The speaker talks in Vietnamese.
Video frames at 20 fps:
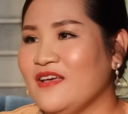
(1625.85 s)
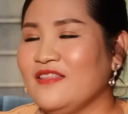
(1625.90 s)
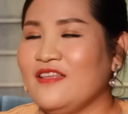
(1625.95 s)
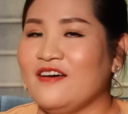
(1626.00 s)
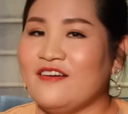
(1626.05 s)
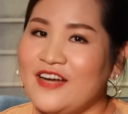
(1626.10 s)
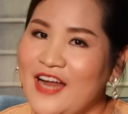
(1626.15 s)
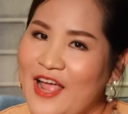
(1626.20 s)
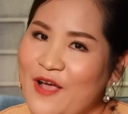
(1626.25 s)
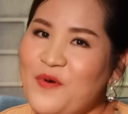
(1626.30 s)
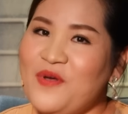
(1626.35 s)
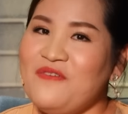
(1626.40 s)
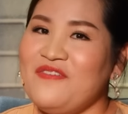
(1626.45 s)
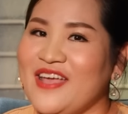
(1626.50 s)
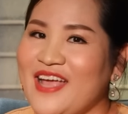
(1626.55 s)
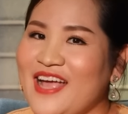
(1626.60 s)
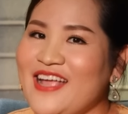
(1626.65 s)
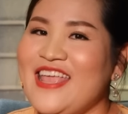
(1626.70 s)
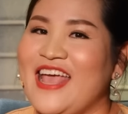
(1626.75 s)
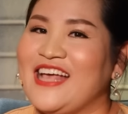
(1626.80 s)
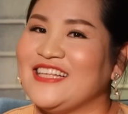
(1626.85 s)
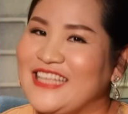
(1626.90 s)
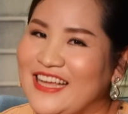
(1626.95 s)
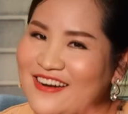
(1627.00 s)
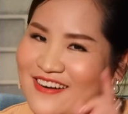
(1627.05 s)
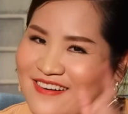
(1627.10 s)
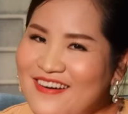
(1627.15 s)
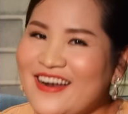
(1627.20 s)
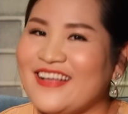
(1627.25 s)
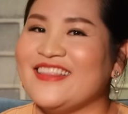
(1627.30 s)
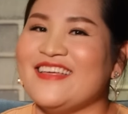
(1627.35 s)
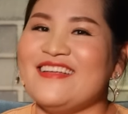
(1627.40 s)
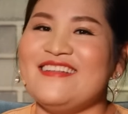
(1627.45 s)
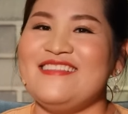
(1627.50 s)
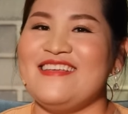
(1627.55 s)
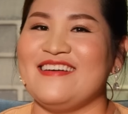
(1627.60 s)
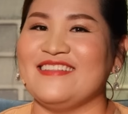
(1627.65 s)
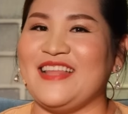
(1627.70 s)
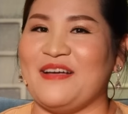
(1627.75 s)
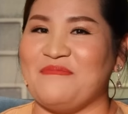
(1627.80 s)
Thực ra quý vị khán giả sẽ rất là
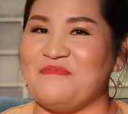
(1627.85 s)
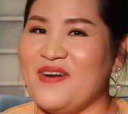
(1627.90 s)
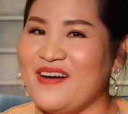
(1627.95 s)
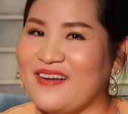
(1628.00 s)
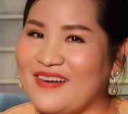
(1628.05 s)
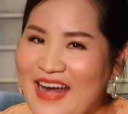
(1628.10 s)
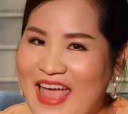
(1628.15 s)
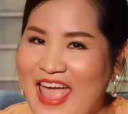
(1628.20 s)
thích những tập bật